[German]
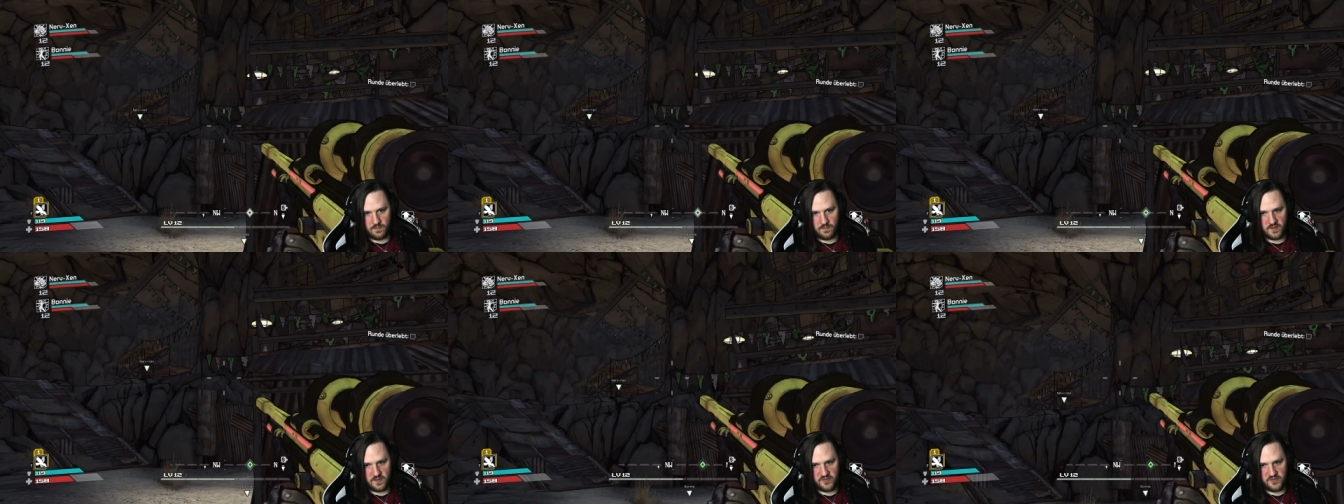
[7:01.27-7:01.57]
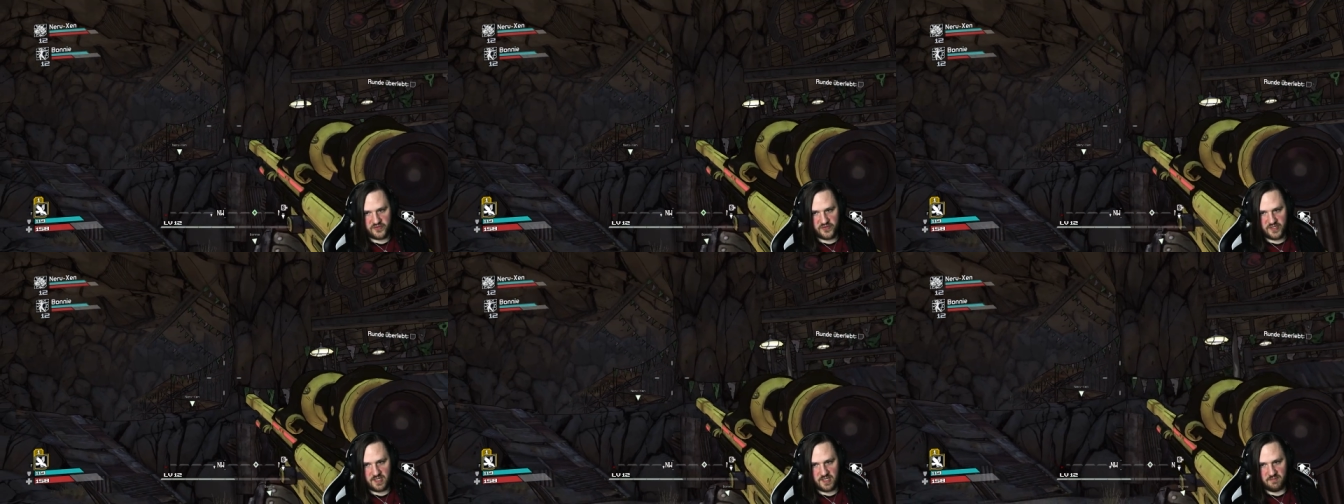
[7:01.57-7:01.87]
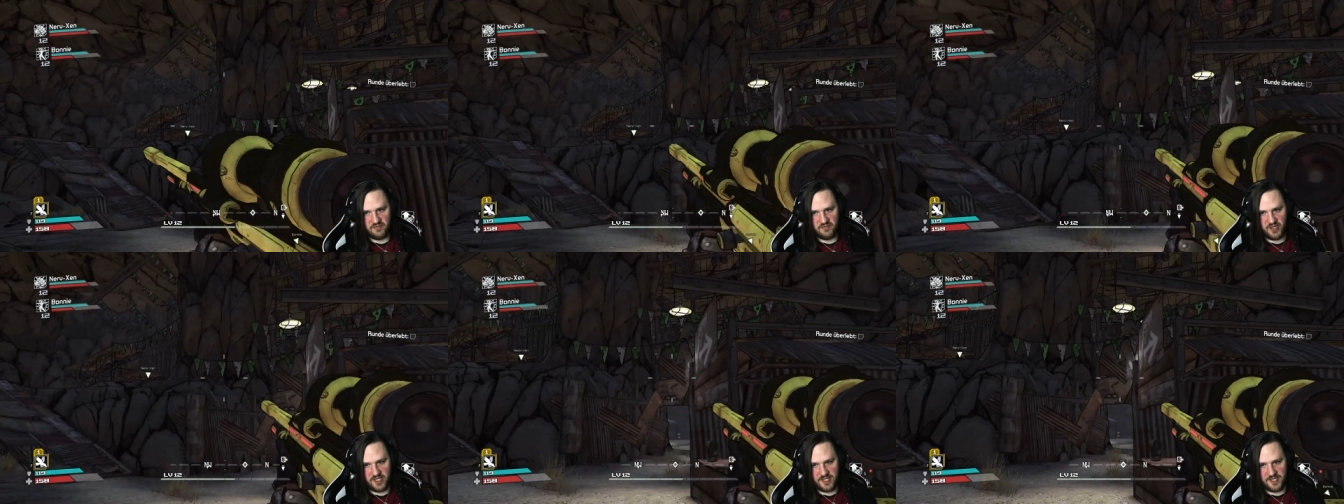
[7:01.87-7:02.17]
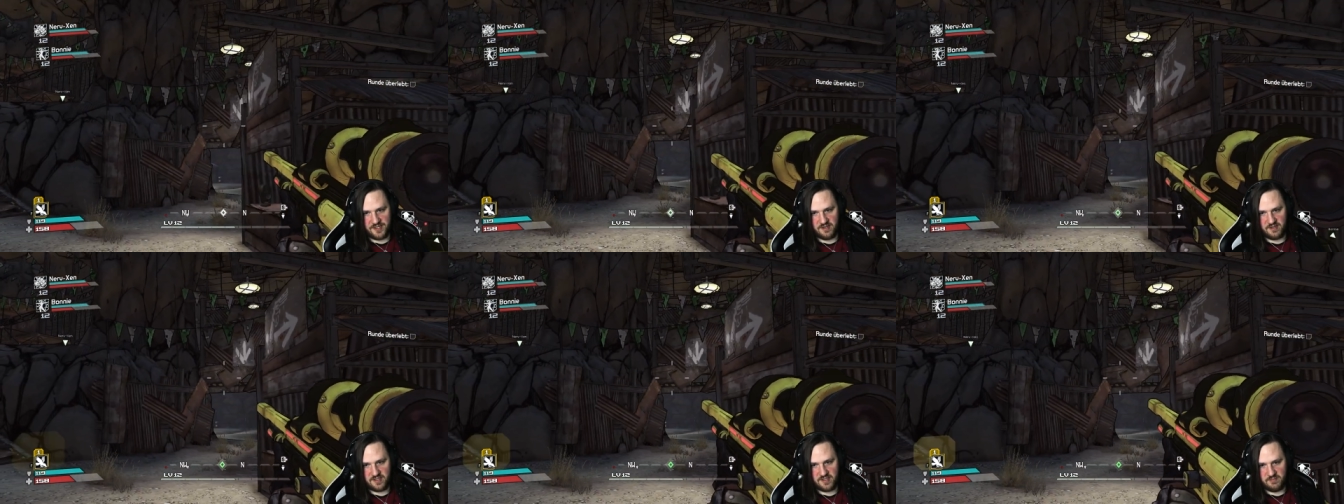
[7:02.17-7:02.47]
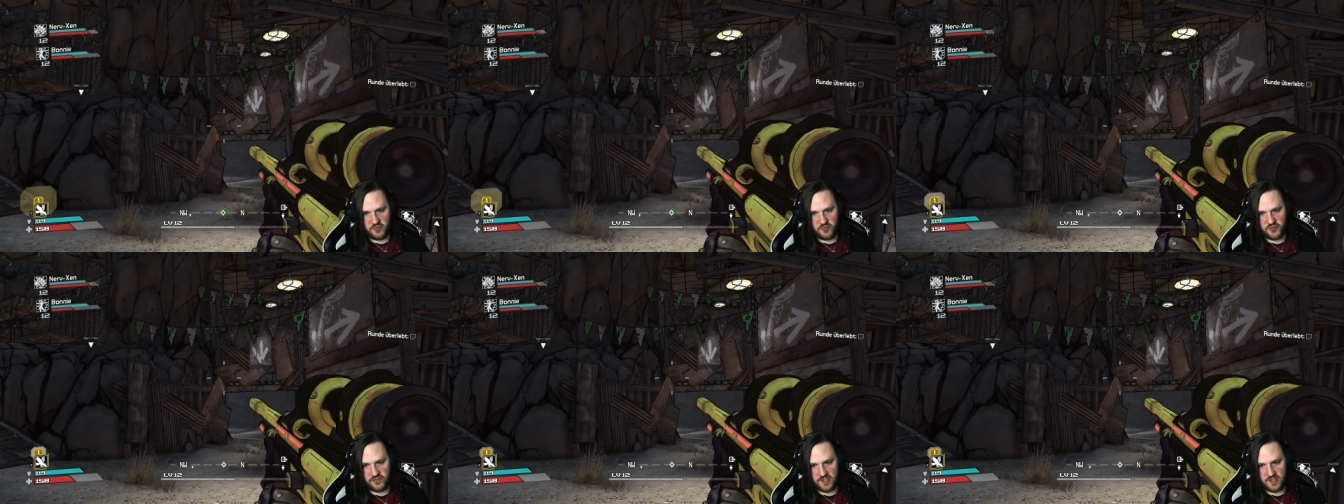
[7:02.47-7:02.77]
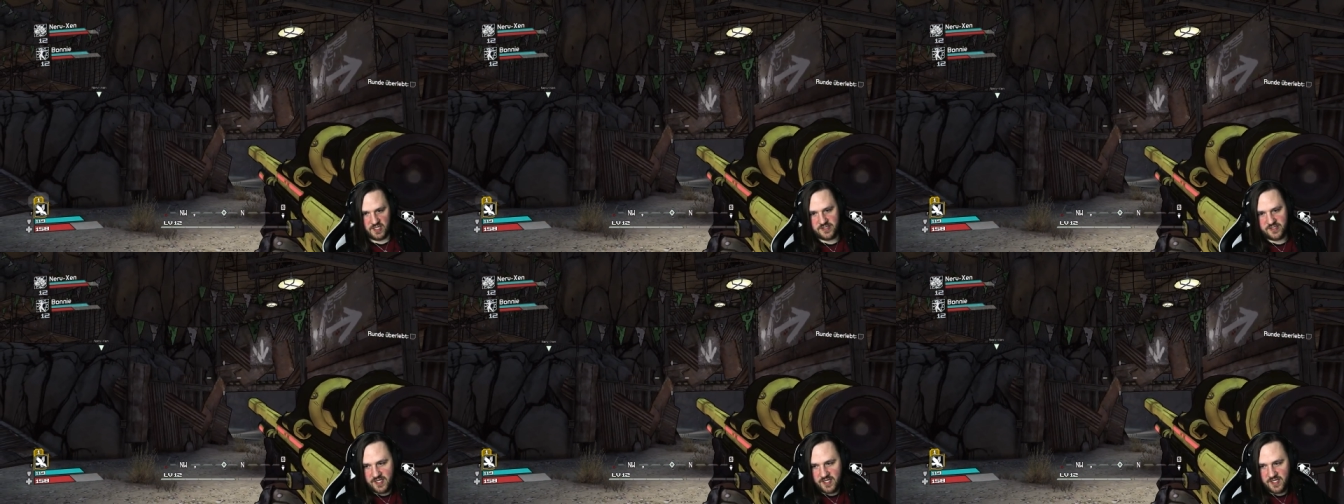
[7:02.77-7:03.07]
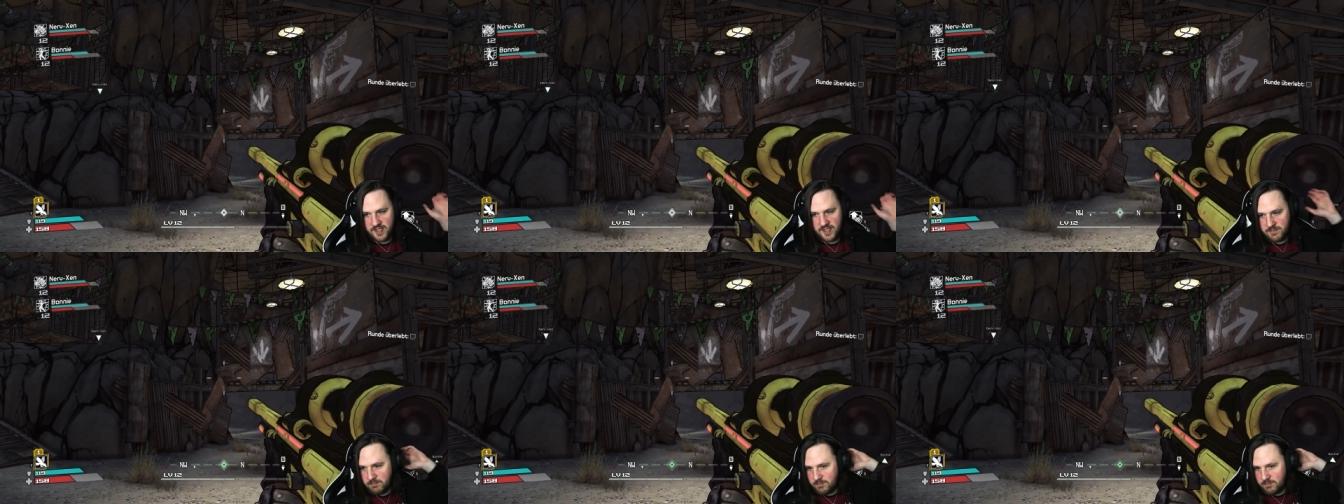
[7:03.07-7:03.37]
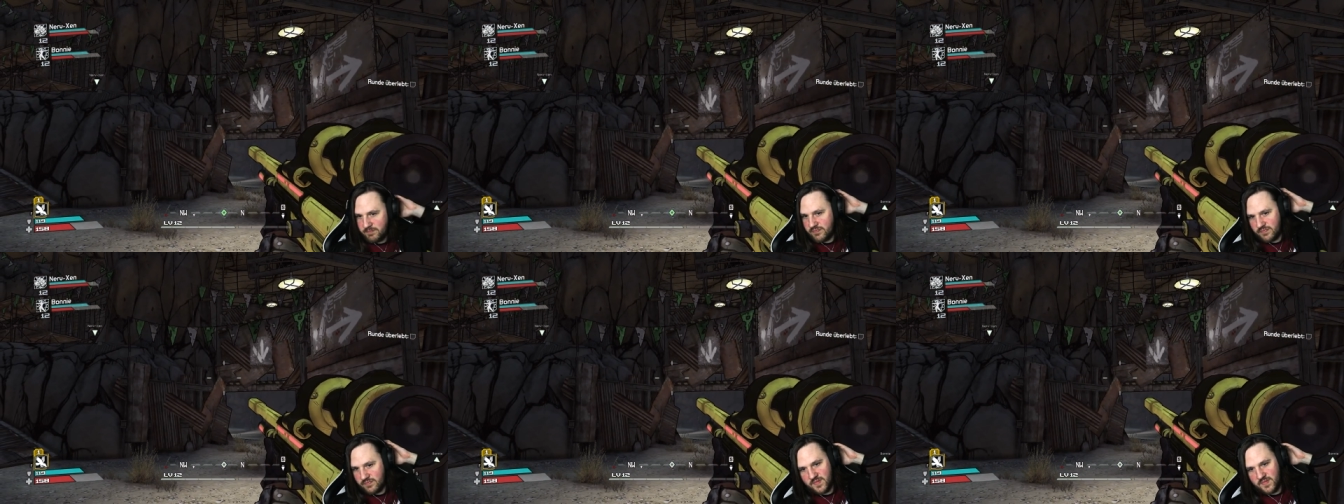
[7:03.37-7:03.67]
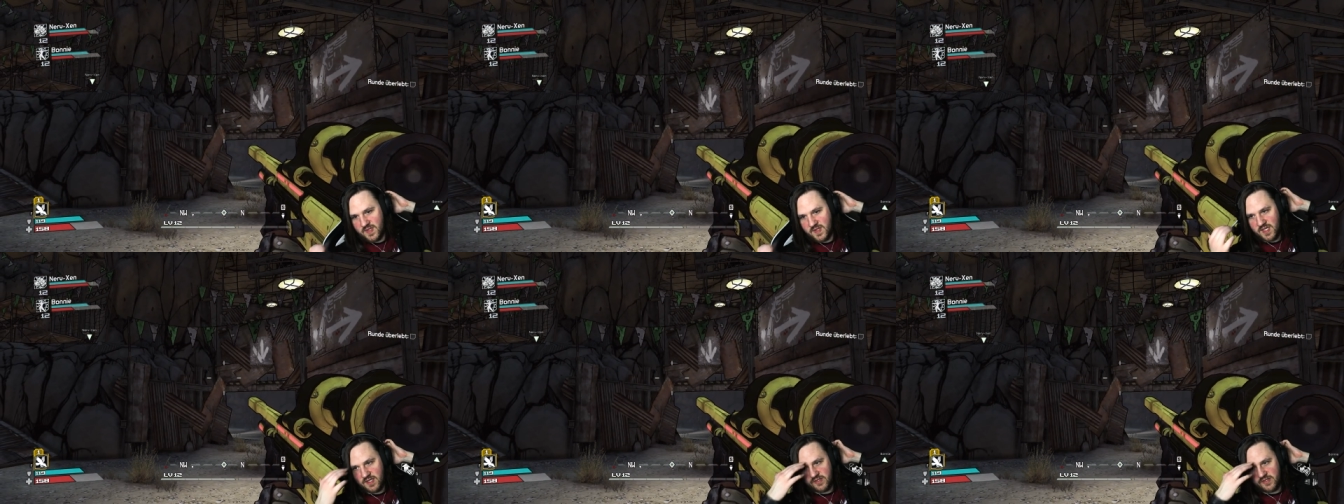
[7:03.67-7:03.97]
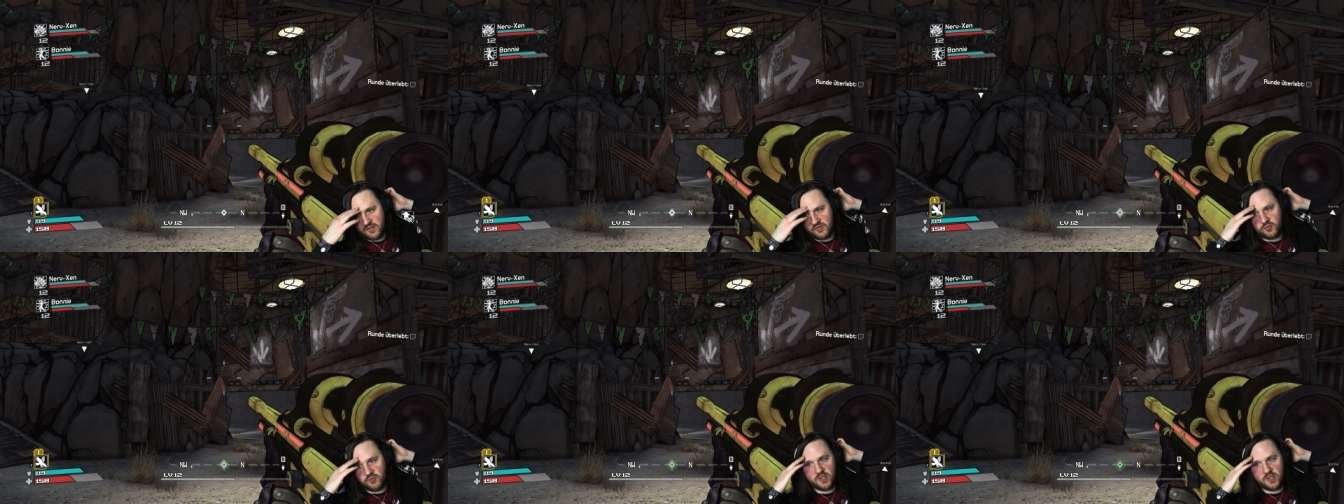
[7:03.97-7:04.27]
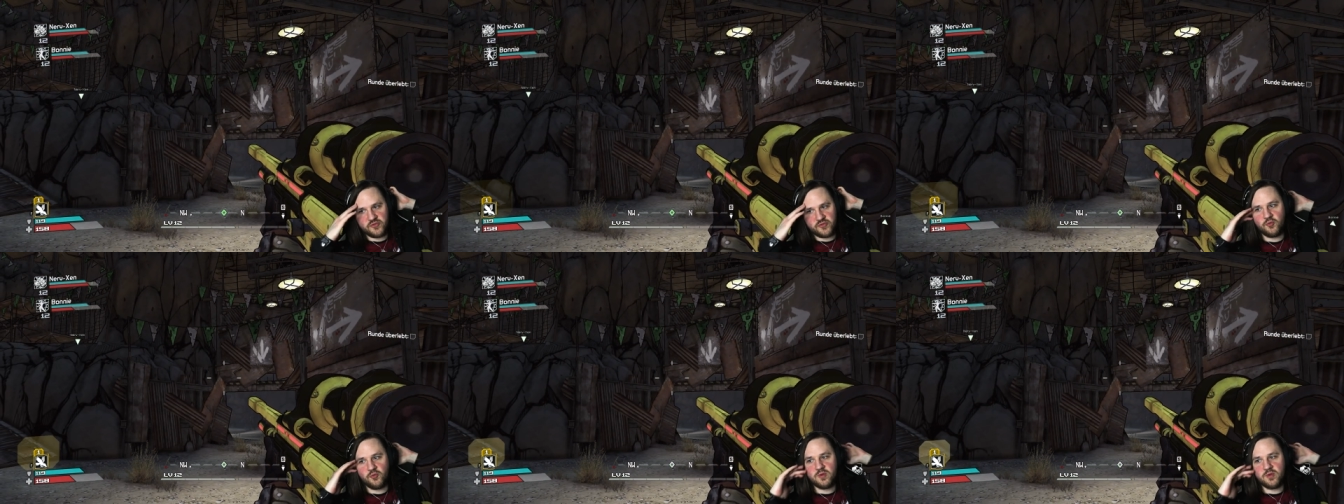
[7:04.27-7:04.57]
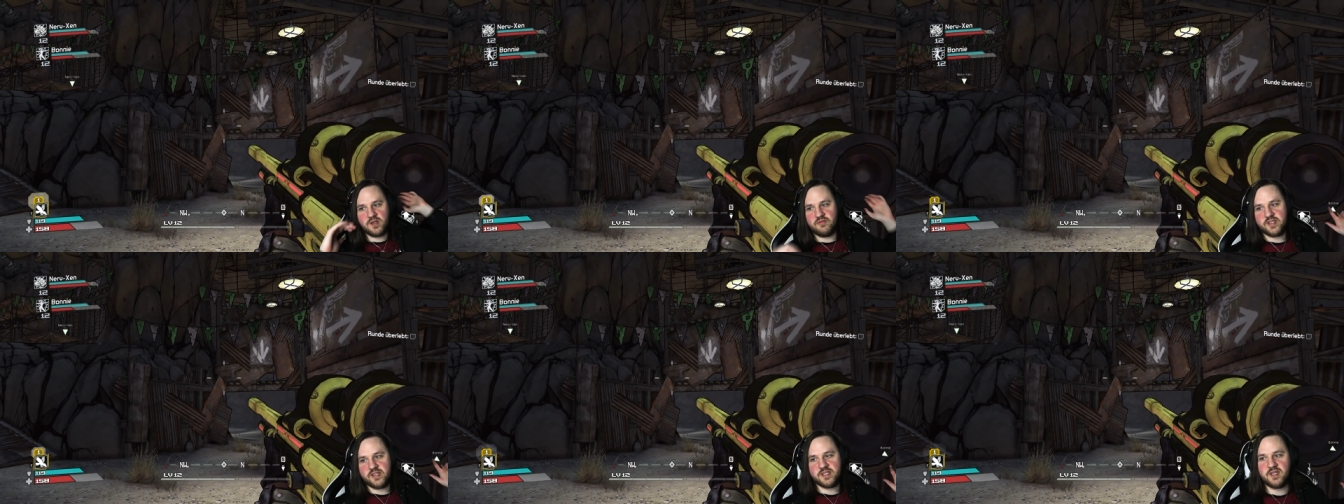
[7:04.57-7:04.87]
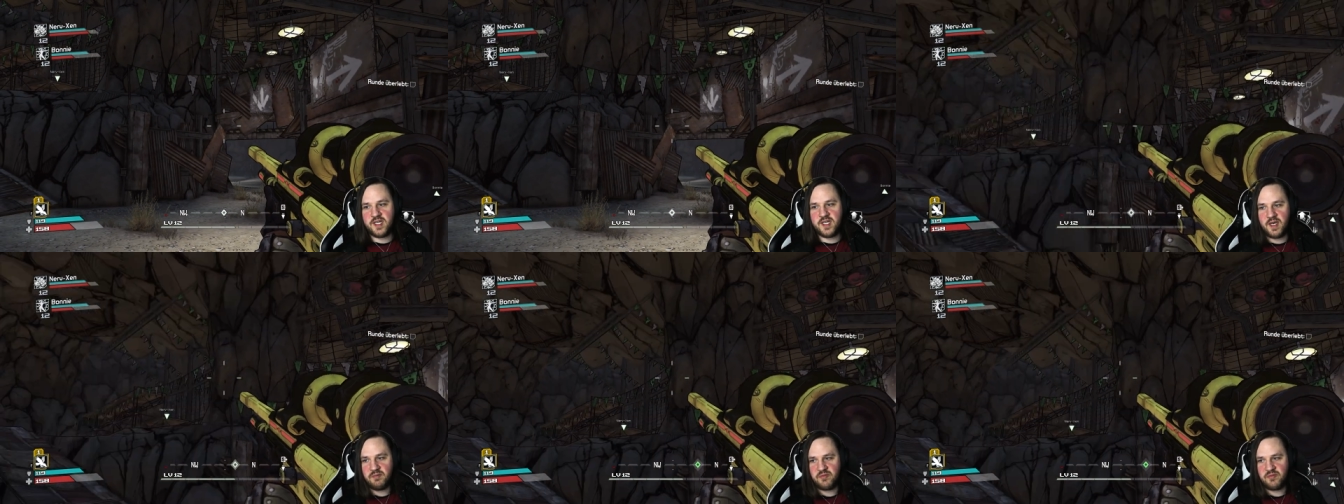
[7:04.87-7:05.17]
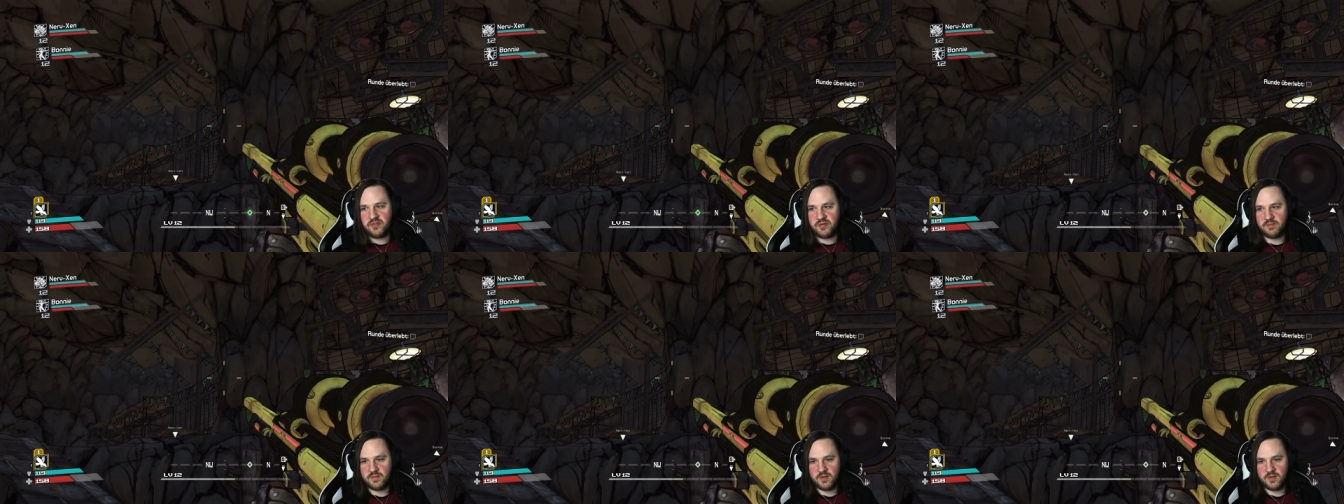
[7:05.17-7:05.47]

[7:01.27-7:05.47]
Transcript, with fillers: ist eine Kampfarena, da müssen wir gleich rein. dann geht das Tor zu und dann wird gekämpft.